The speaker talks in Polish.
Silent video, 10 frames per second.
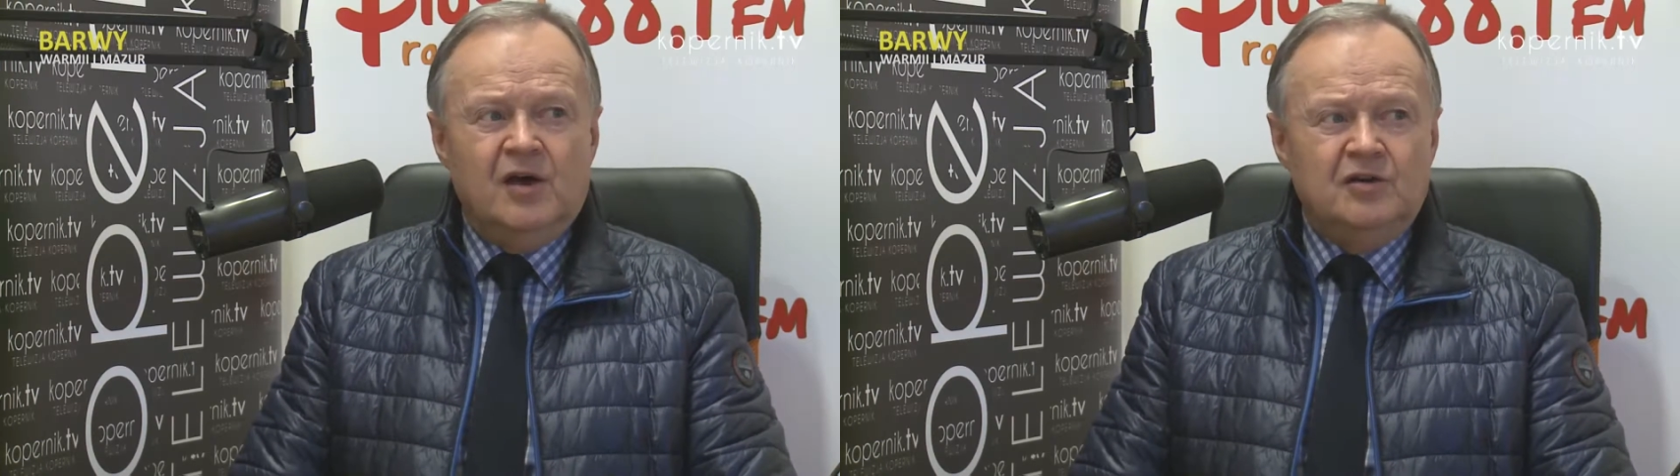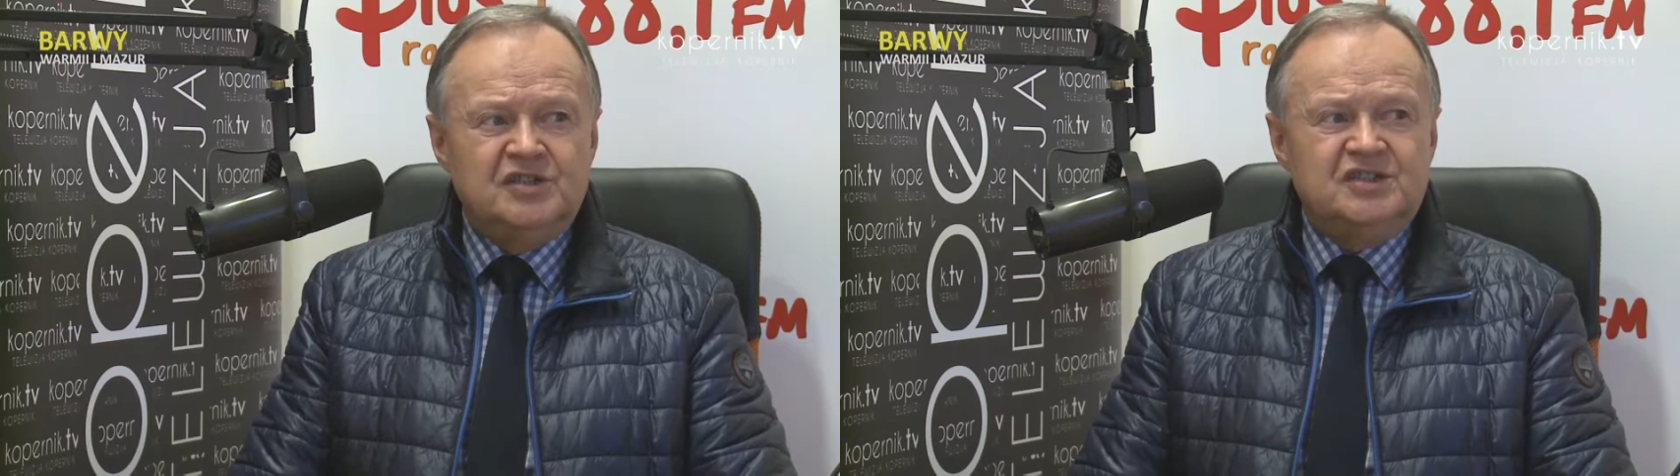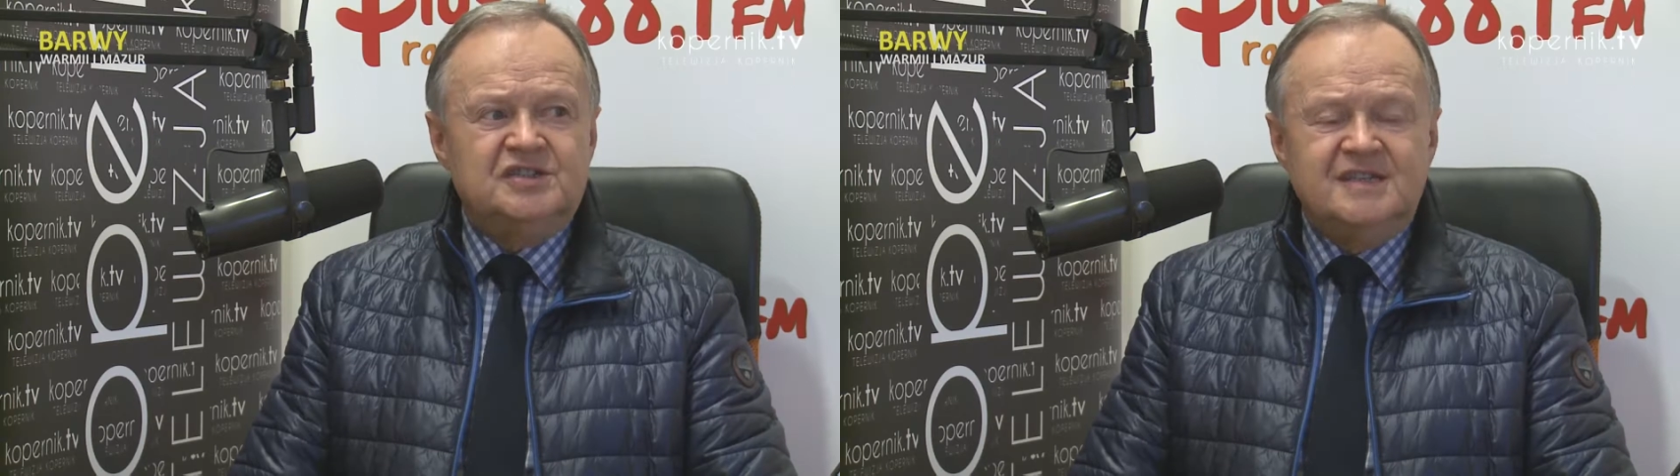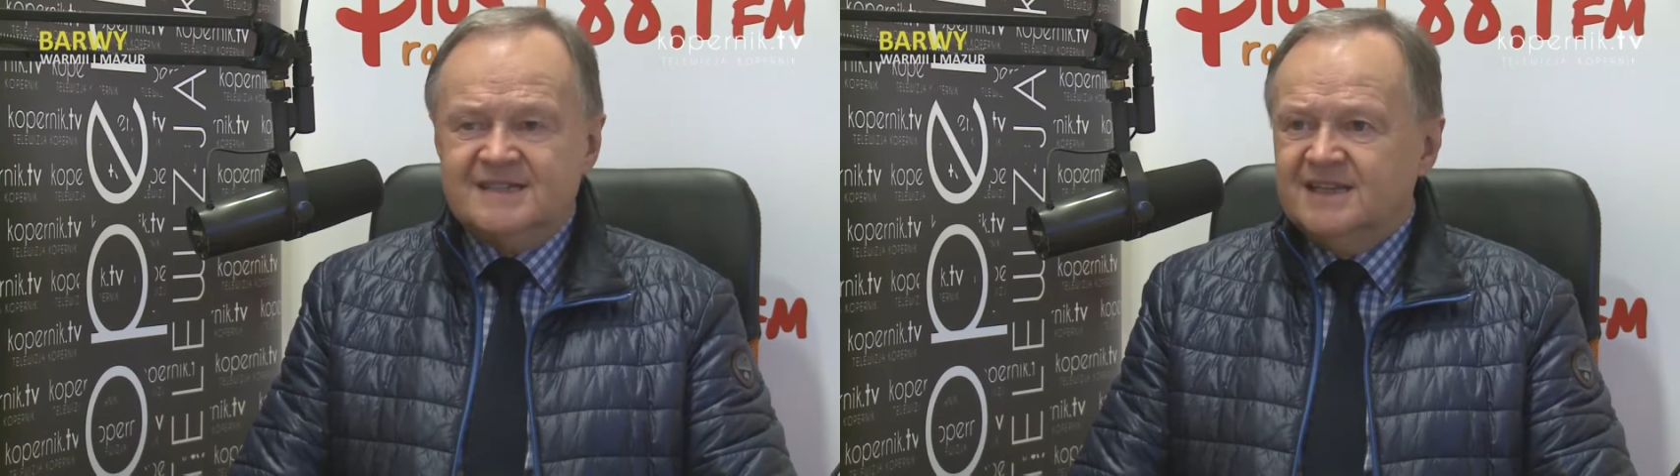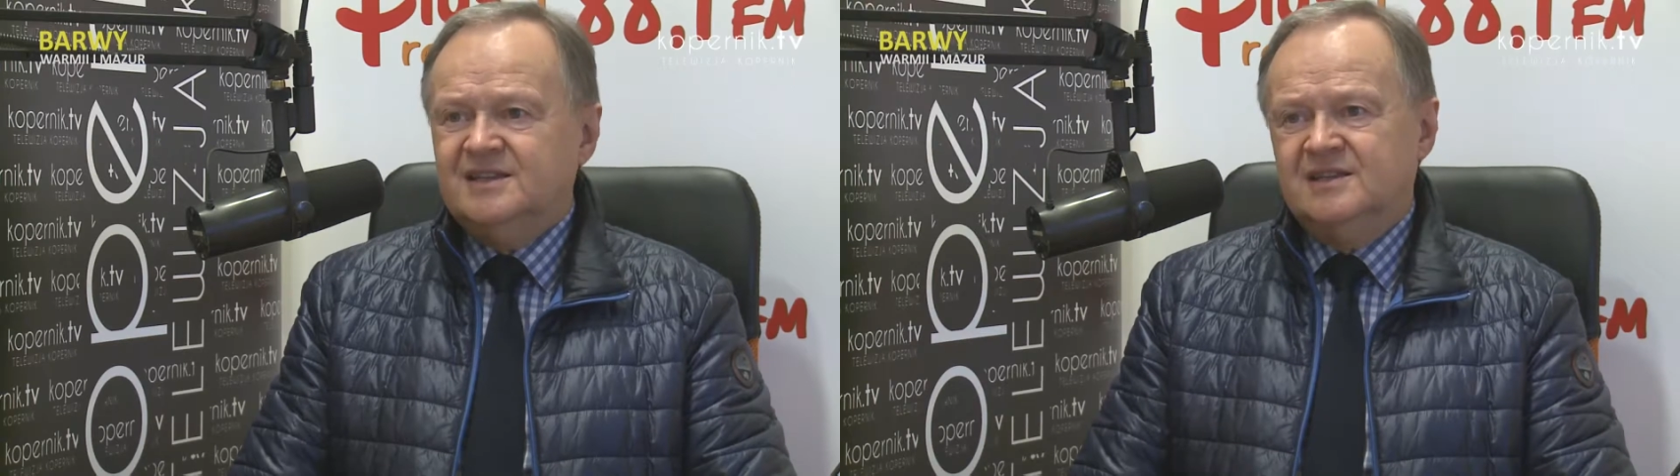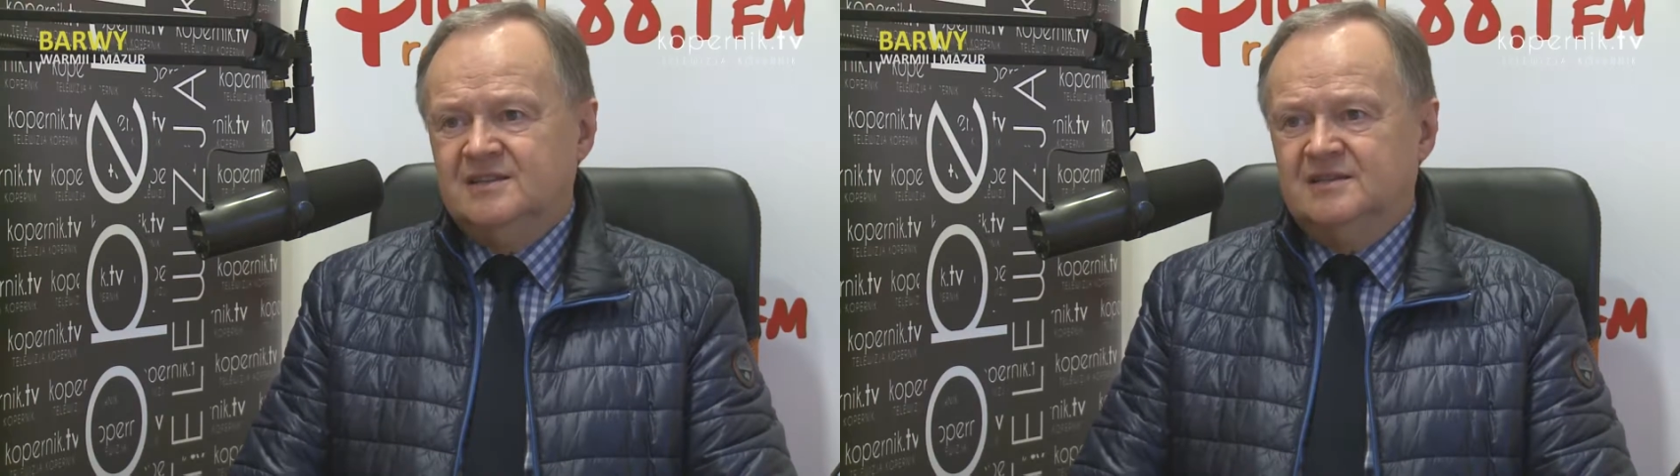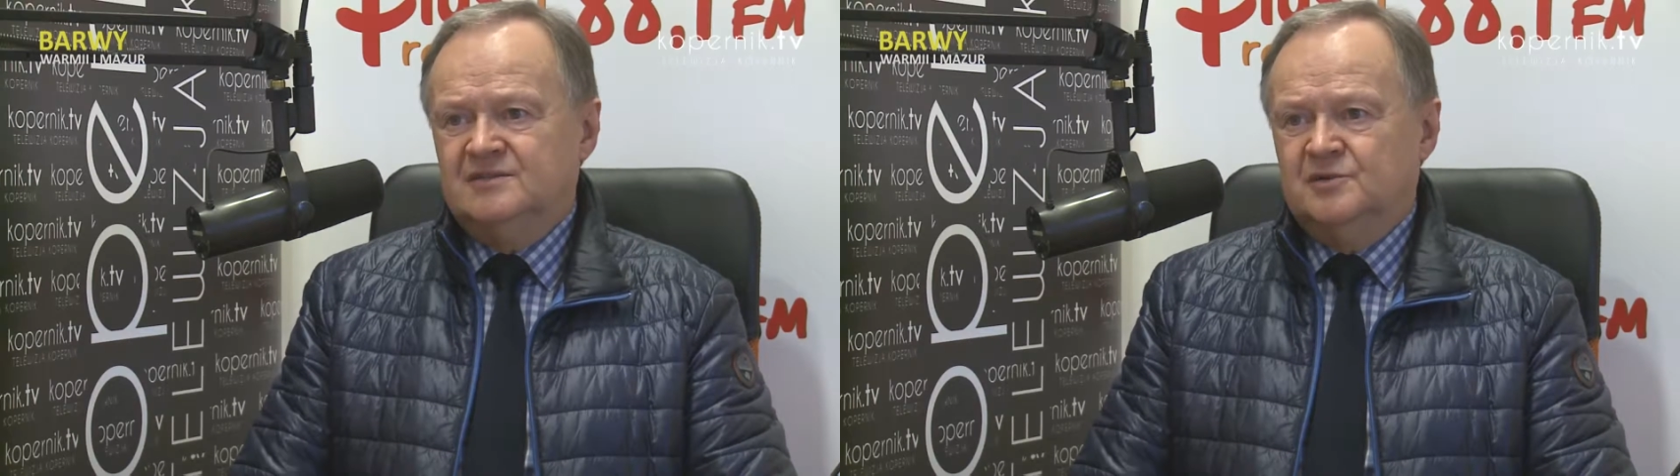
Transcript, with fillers: chociaż niestety